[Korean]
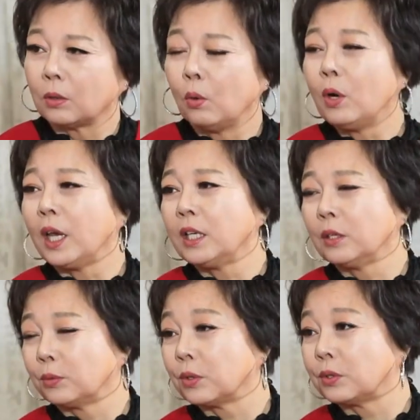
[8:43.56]
온라인이
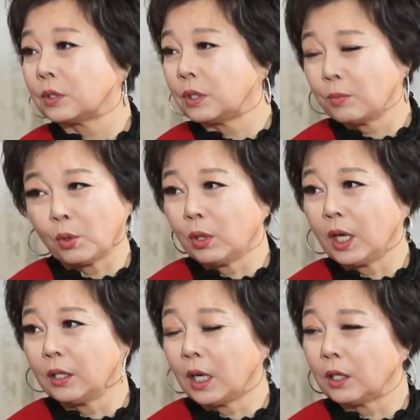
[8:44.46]
없었어요. 그때
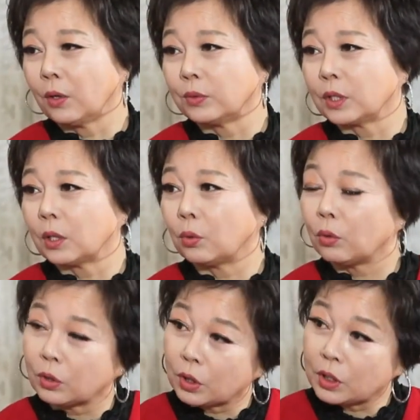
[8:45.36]
온라인을 하는 게 없으니까
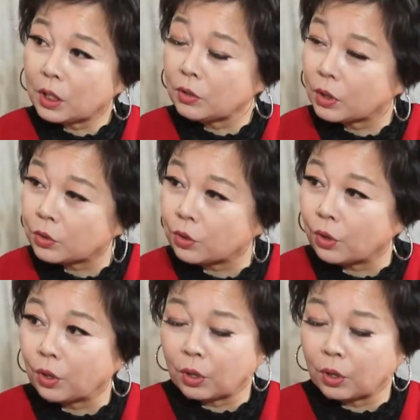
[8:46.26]
돈을 현찰로 이렇게 줘요.